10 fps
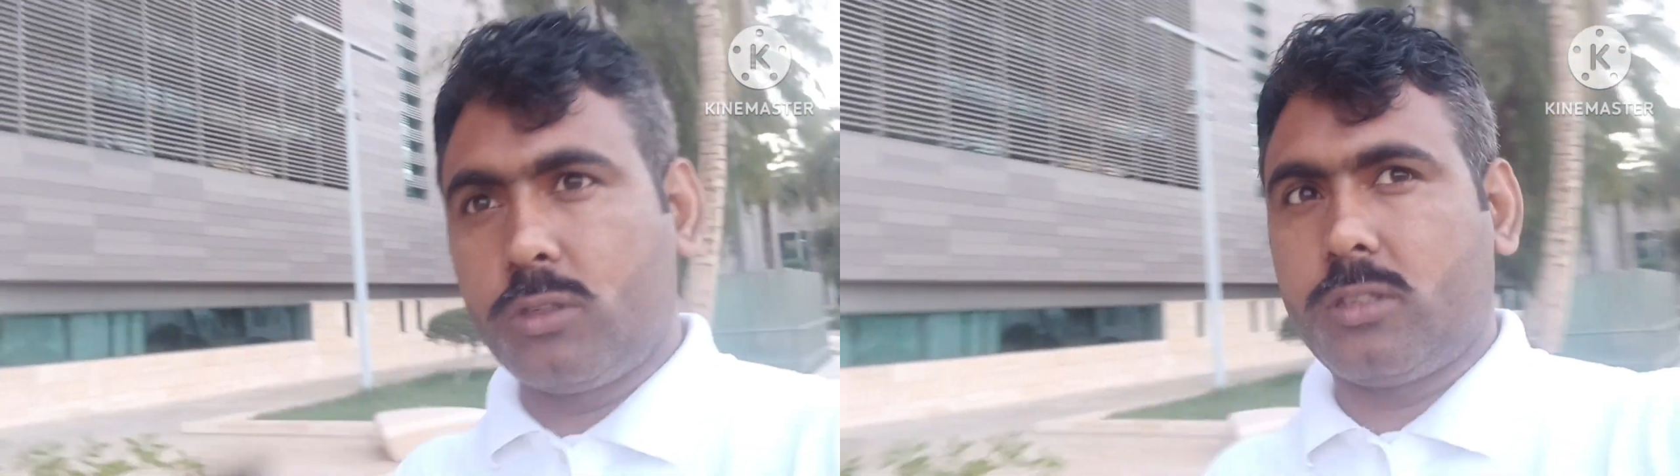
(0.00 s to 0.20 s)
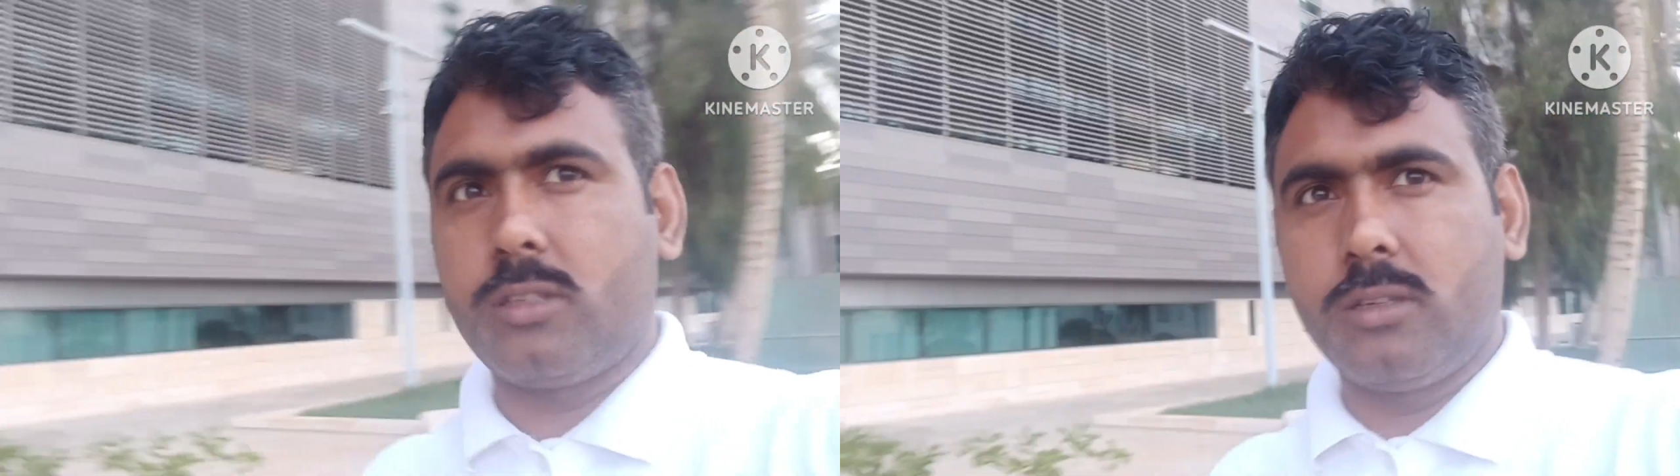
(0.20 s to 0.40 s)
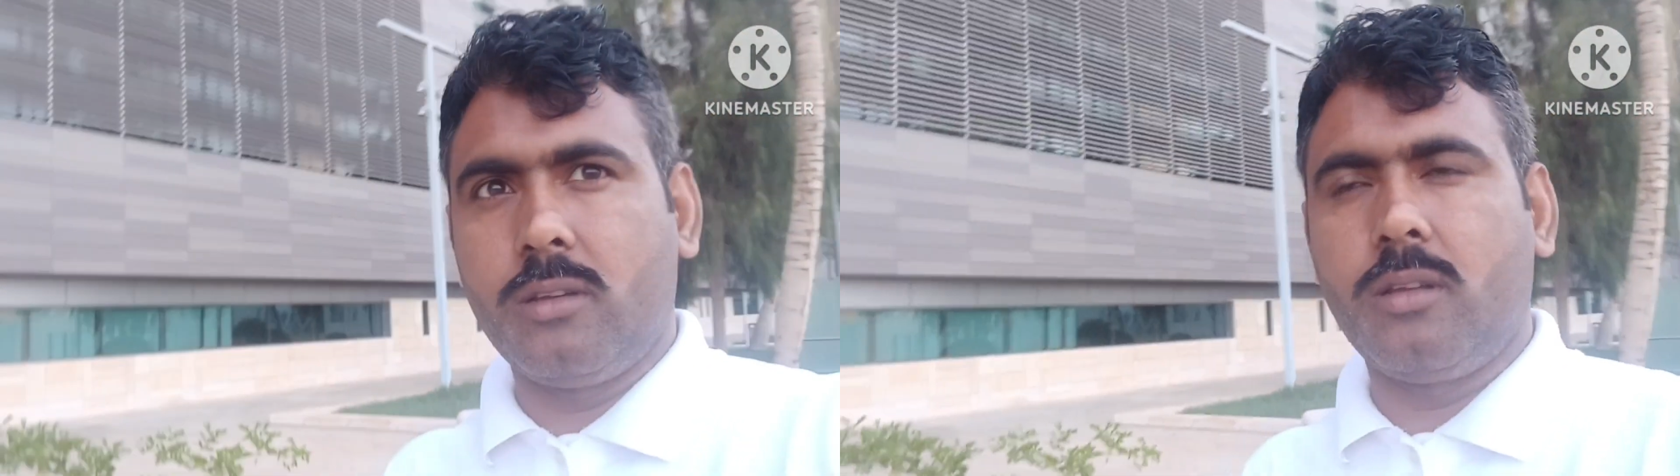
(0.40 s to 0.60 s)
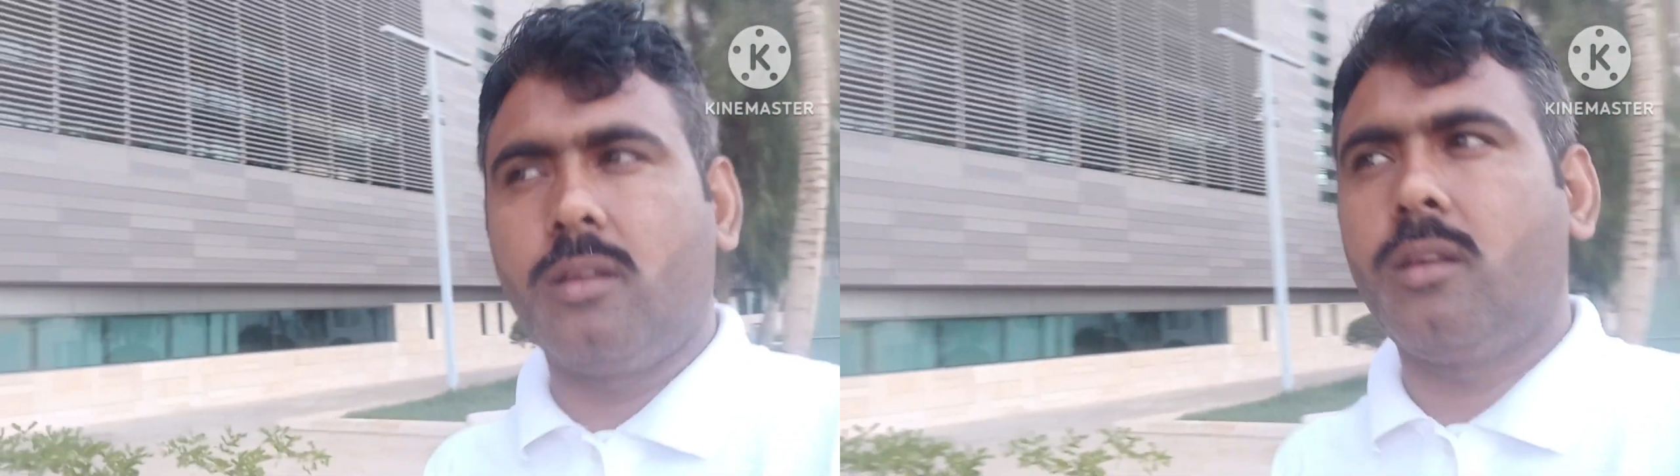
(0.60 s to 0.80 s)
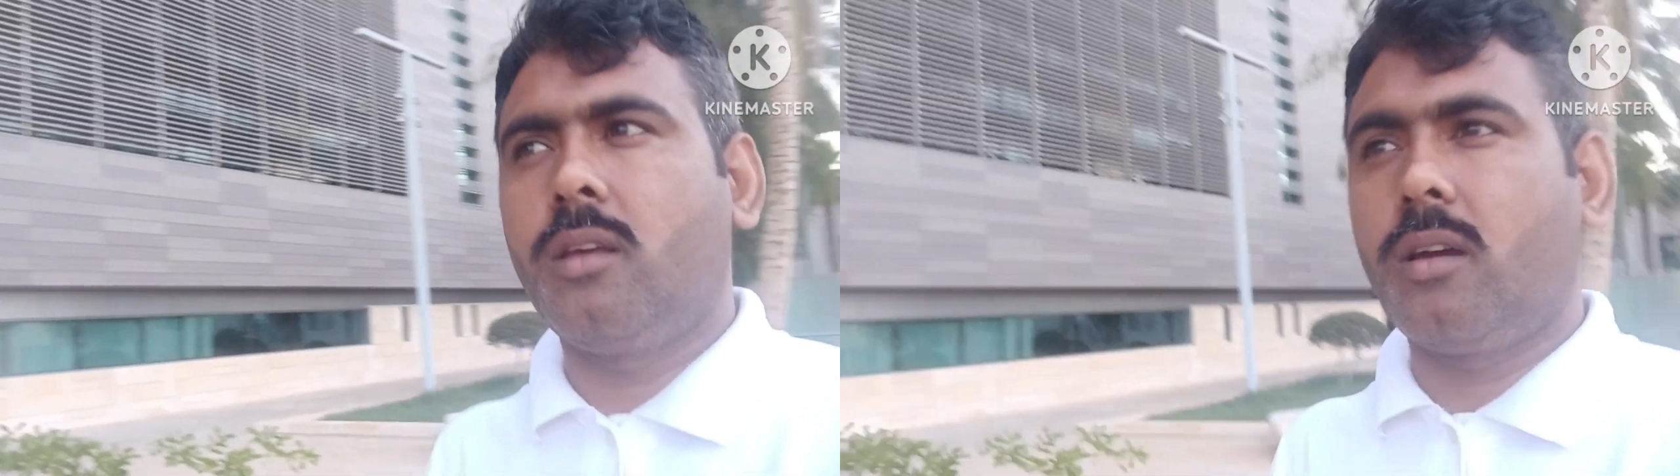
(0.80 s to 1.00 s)
उस
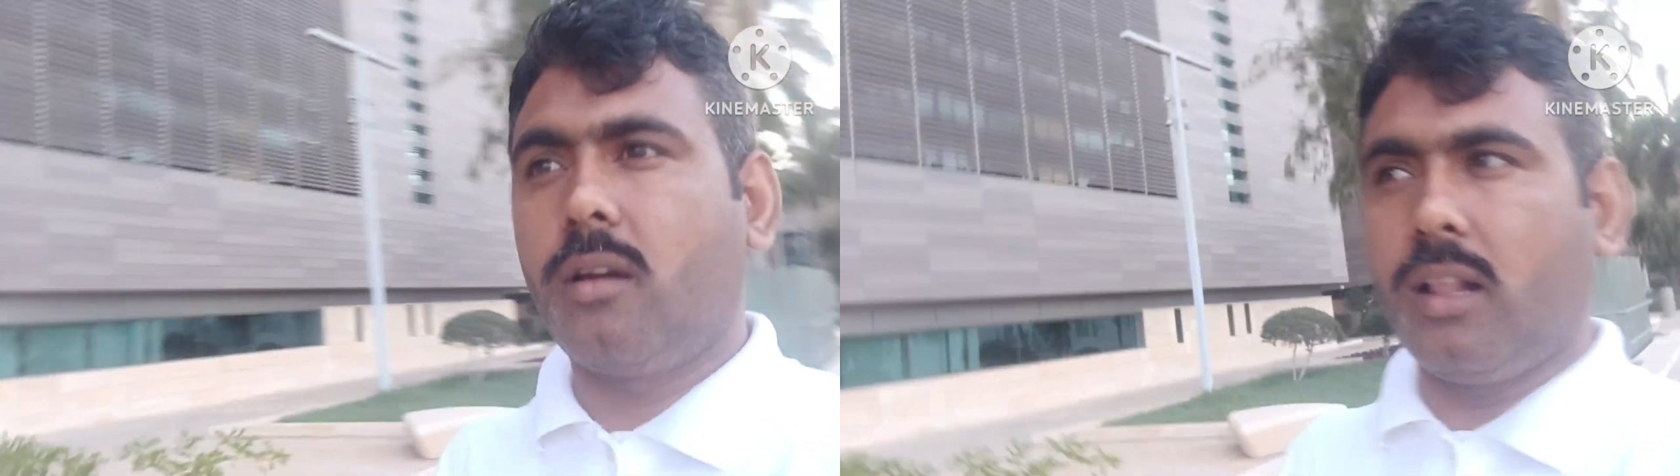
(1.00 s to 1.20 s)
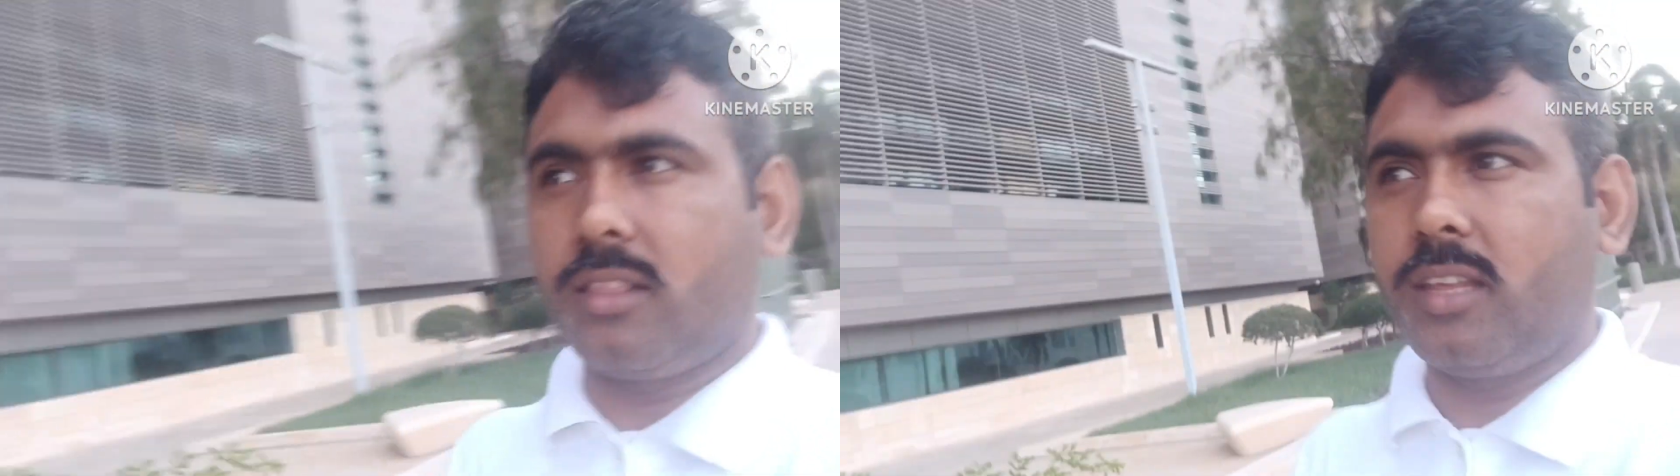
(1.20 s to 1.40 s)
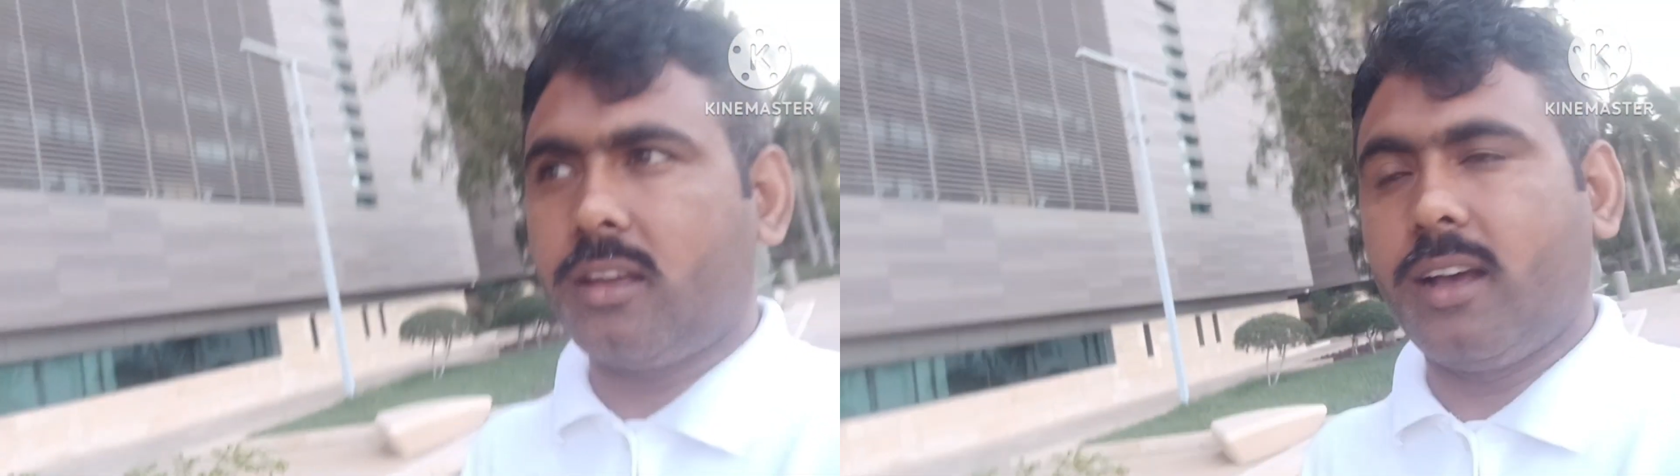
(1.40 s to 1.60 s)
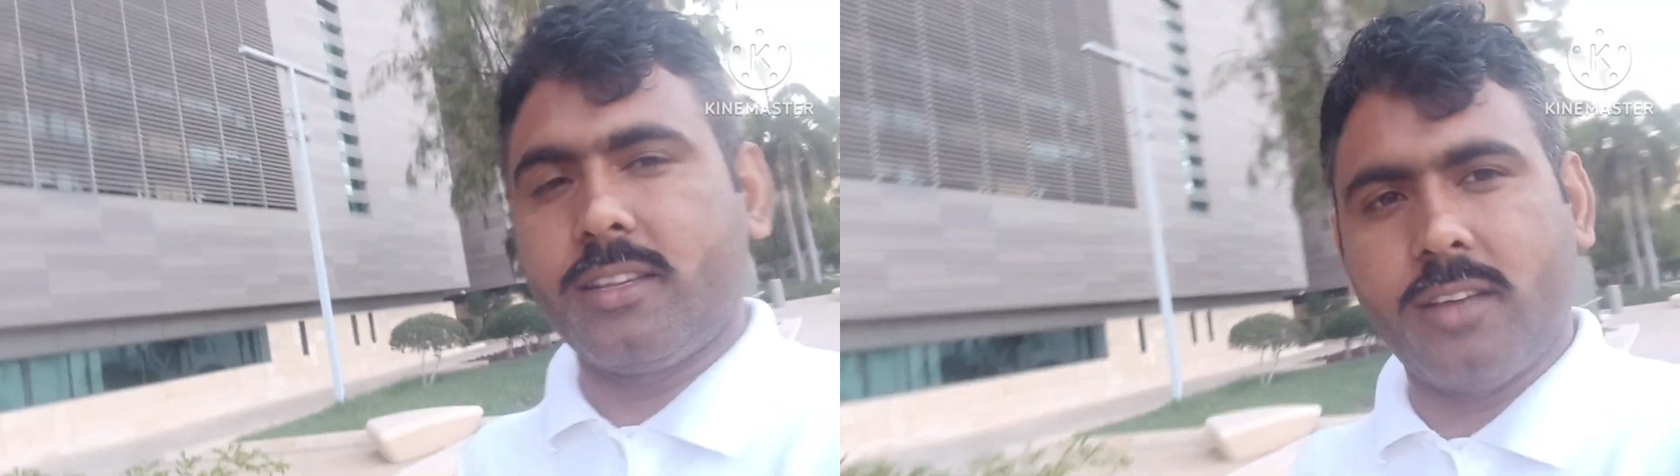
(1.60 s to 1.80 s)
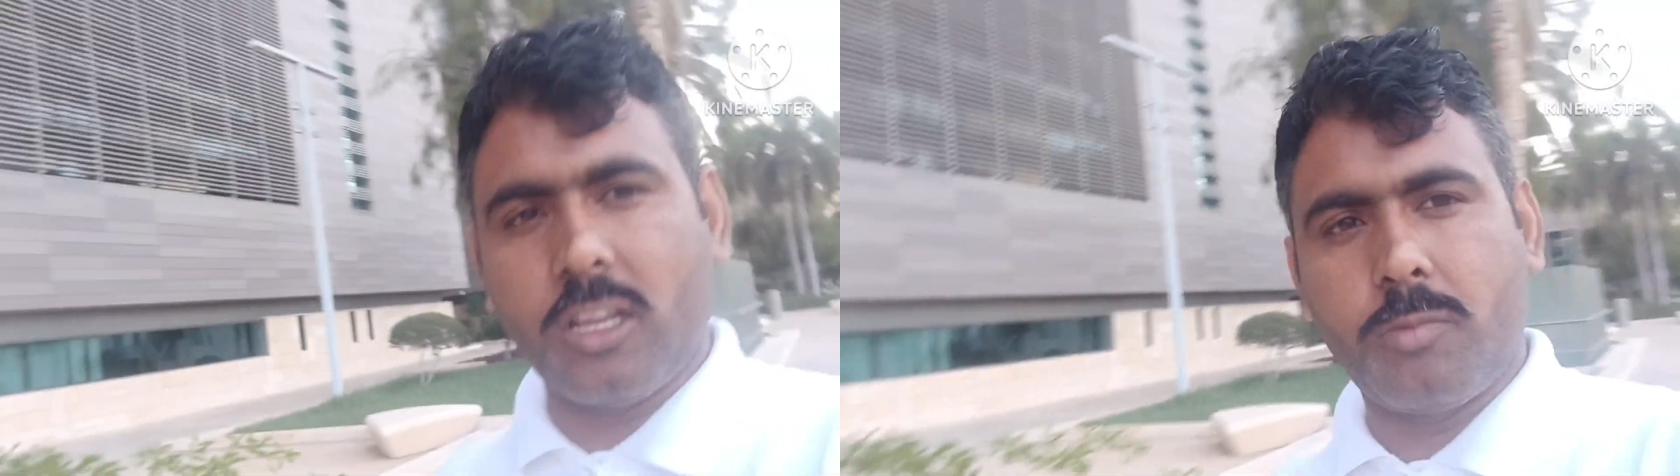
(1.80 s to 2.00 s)
गलती का
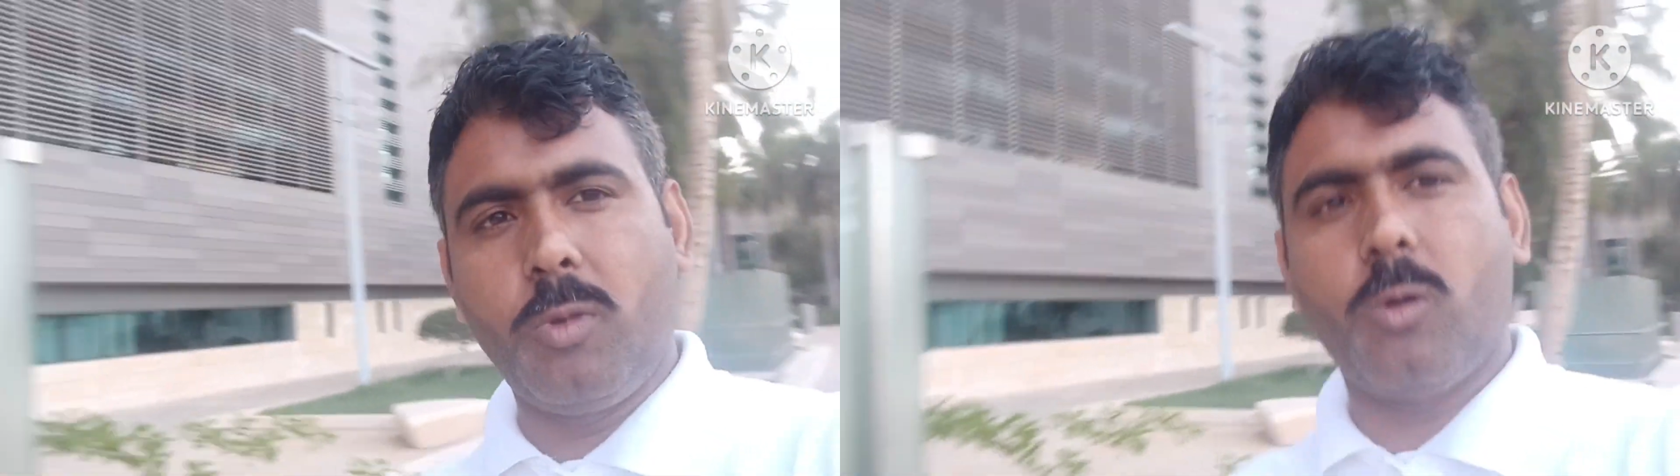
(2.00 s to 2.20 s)
एहसास